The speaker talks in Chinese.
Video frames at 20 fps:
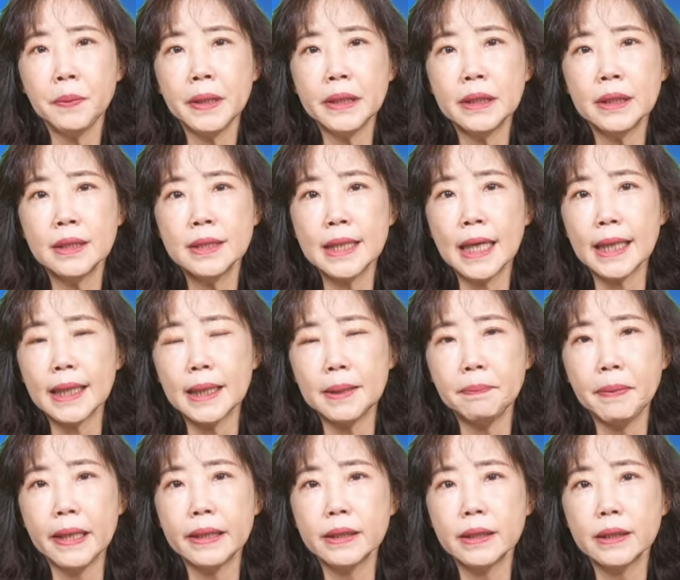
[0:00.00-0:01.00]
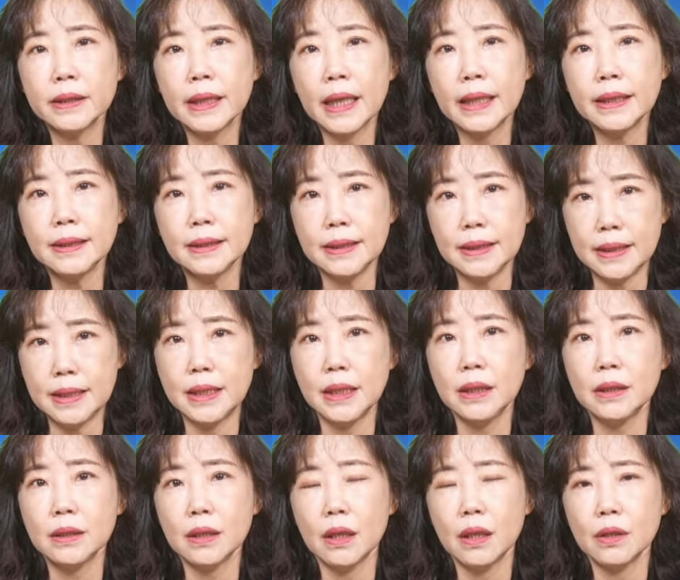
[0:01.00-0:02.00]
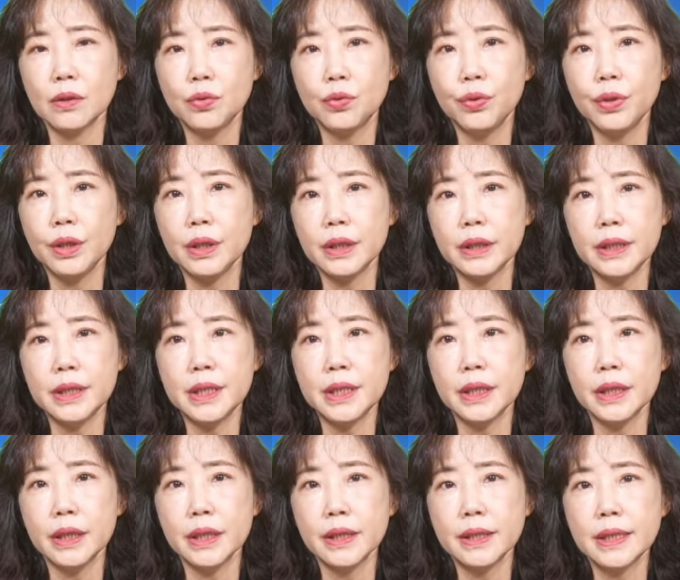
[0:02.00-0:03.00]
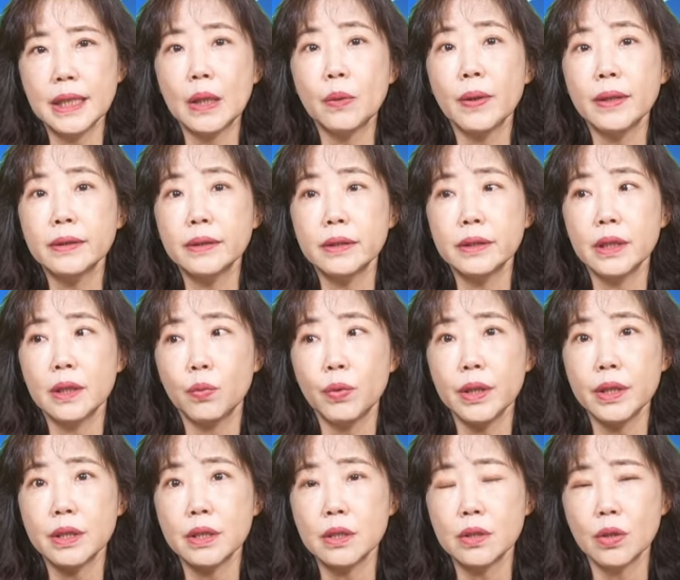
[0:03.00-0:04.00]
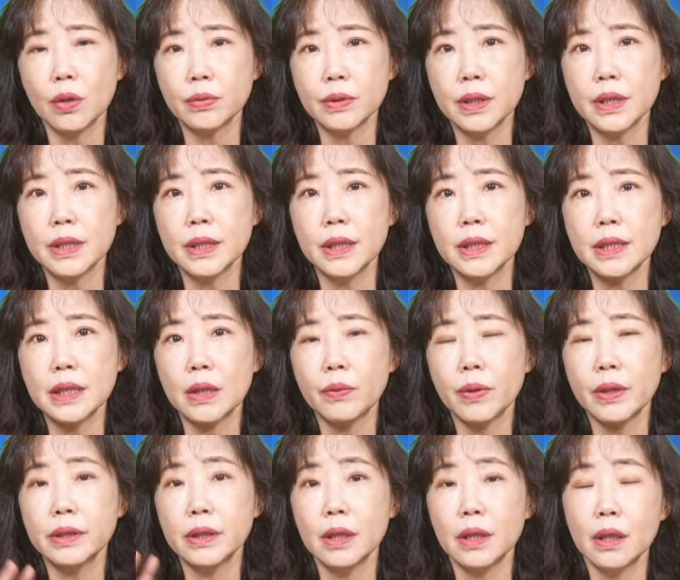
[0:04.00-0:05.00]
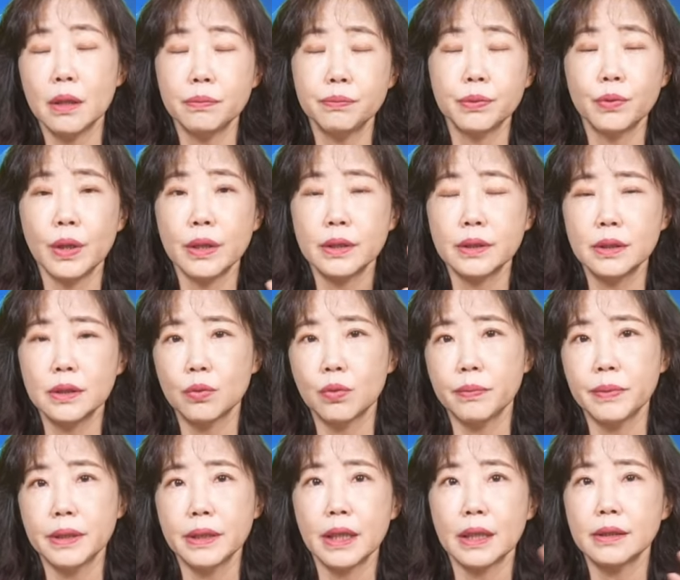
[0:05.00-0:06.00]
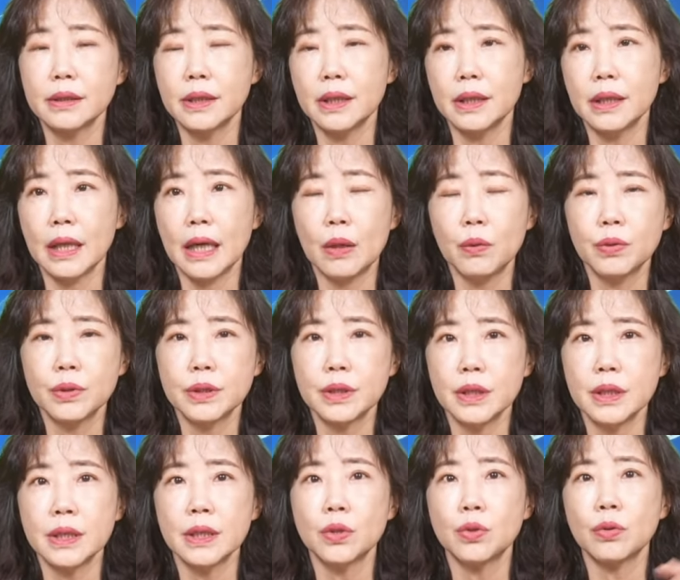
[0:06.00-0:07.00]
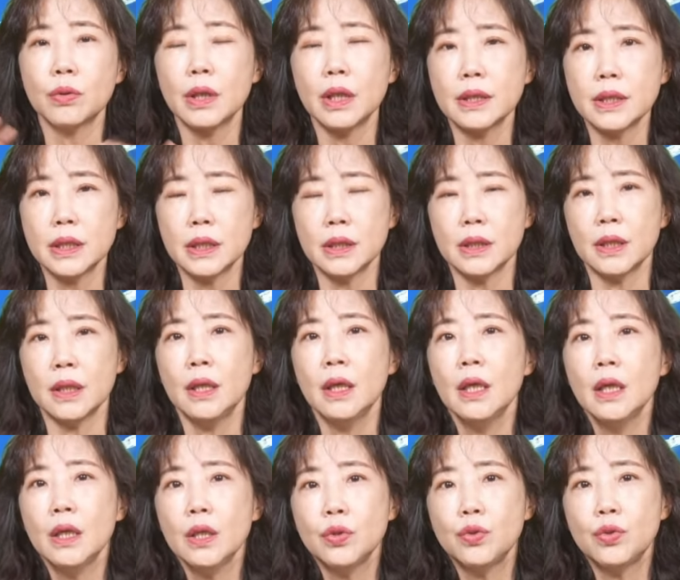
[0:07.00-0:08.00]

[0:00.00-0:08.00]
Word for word: 因为呢，下个礼拜呢，他已经啊约了一些相关的人。我也是从这些相关的啊，不管是国民党的人啦，或是一些重量级的